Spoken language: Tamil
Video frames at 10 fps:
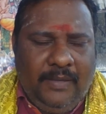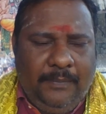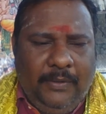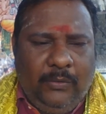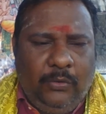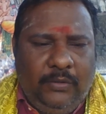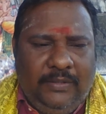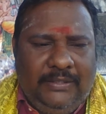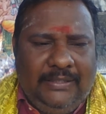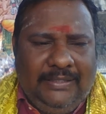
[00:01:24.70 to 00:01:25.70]
இப்போ குரு
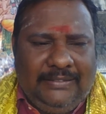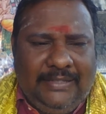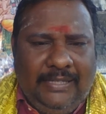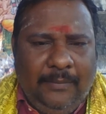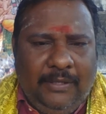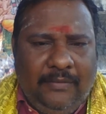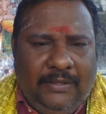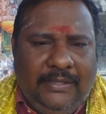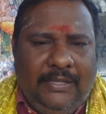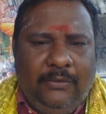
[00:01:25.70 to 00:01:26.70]
வந்து இங்கே சனி
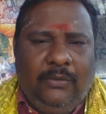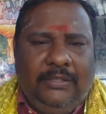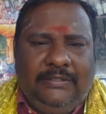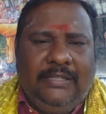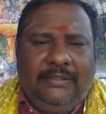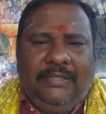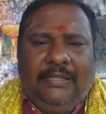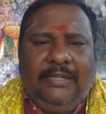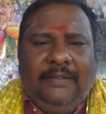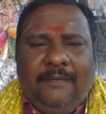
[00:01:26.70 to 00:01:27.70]
பகவான் கேதுவோட
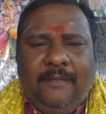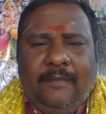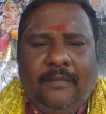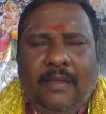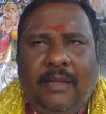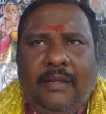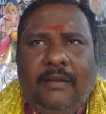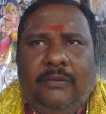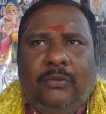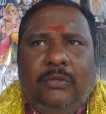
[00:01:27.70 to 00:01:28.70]
சேர்ந்துருக்காரு
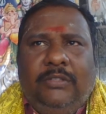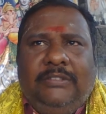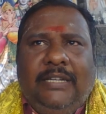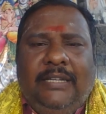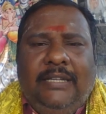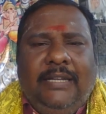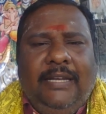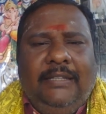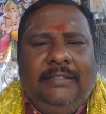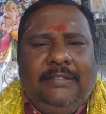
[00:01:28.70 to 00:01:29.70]
குரு சனி
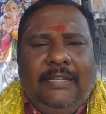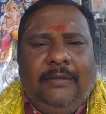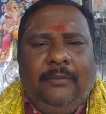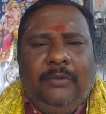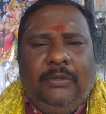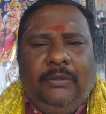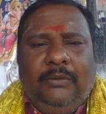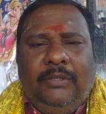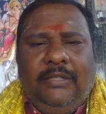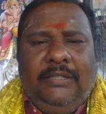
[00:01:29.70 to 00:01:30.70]
கேது சேரும் போது
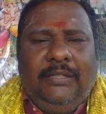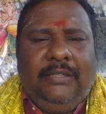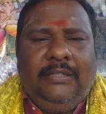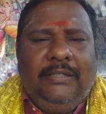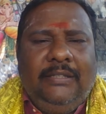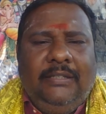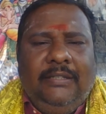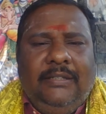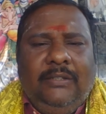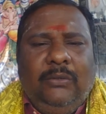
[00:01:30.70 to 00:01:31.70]
உங்களுக்கு
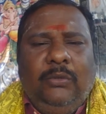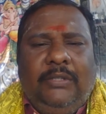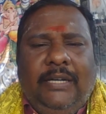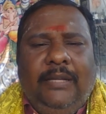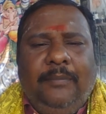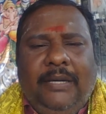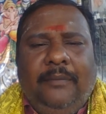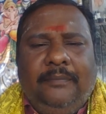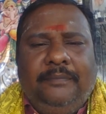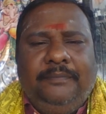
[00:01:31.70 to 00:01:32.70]
கூட்டணி
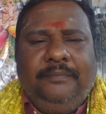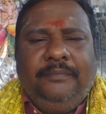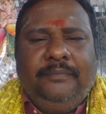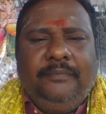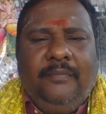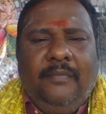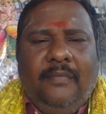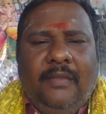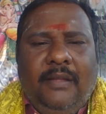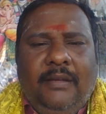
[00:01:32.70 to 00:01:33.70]
பலம்
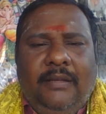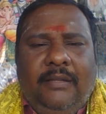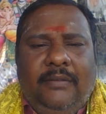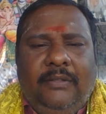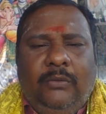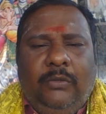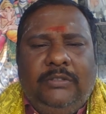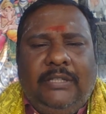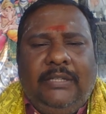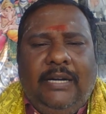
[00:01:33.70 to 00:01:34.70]
இது வந்து குரு
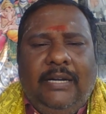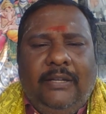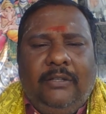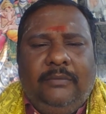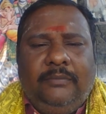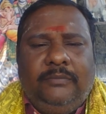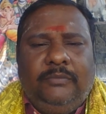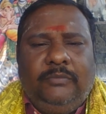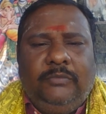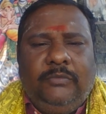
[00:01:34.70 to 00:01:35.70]
சண்டாள யோகம்
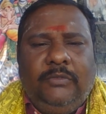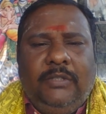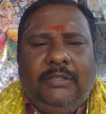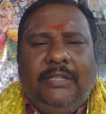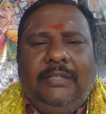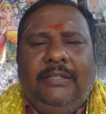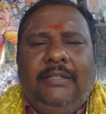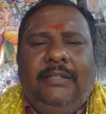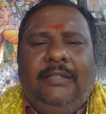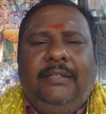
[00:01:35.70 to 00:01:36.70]
அதாவது
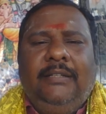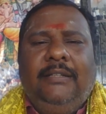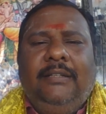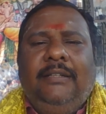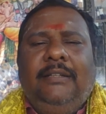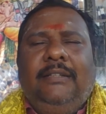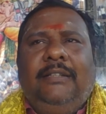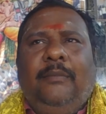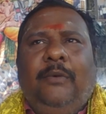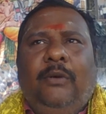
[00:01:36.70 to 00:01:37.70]

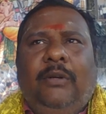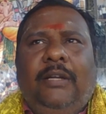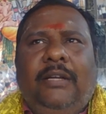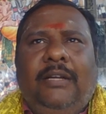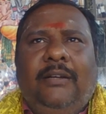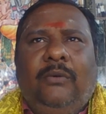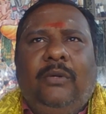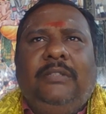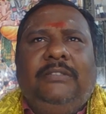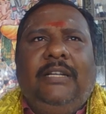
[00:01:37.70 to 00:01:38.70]
நம்மளோட
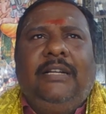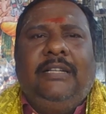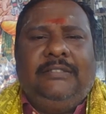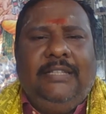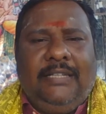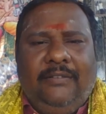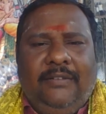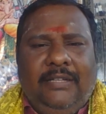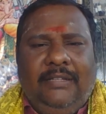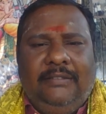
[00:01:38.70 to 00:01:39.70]
குறைஞ்ச காசில்
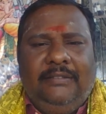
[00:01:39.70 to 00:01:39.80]
இருக்கிறவங்க